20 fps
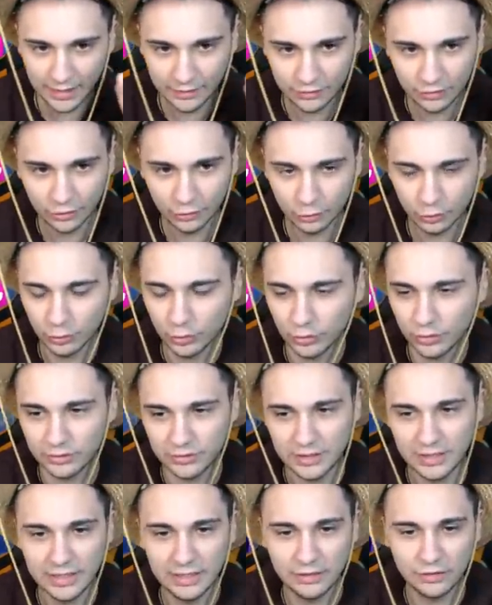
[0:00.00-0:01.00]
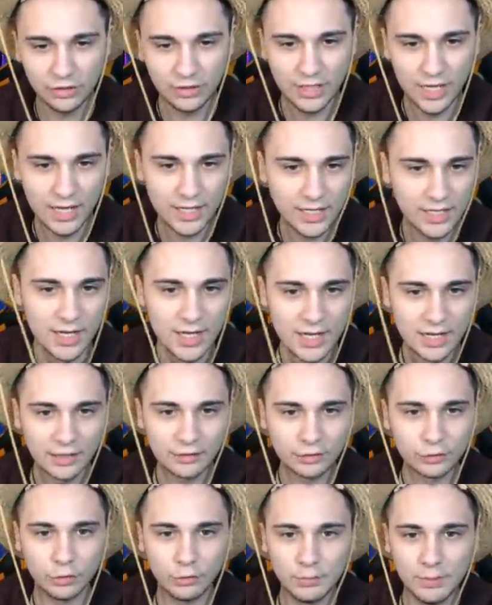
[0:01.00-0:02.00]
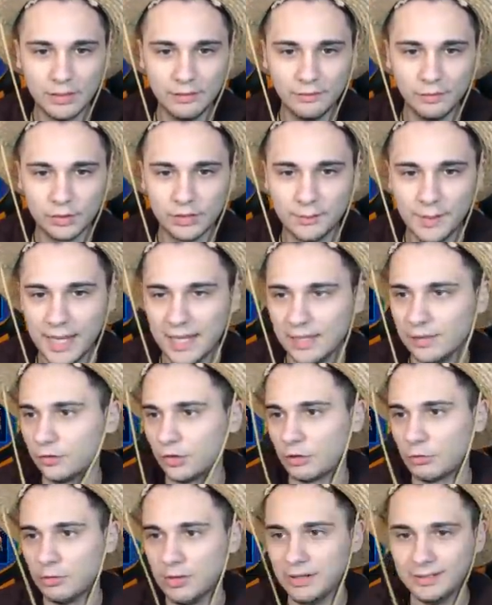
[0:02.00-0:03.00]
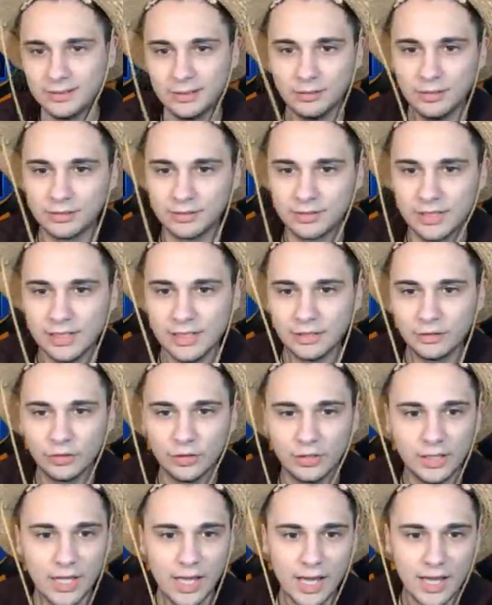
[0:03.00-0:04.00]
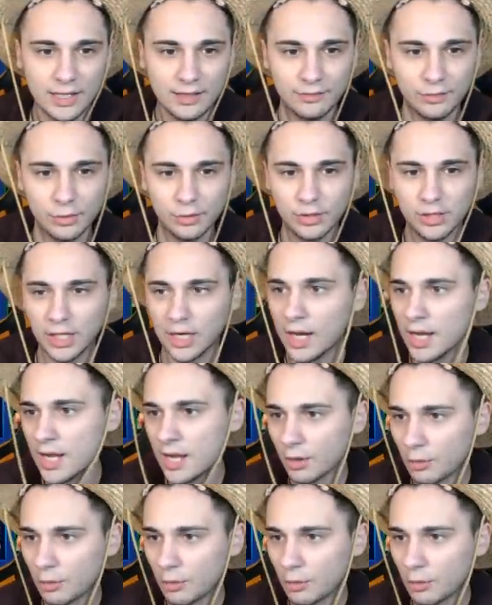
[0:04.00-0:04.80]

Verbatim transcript: eh. Ce ne sono di skin leggendarie che sono mille volte meglio. Cioè, questa è una skin leggendaria, voglio dire.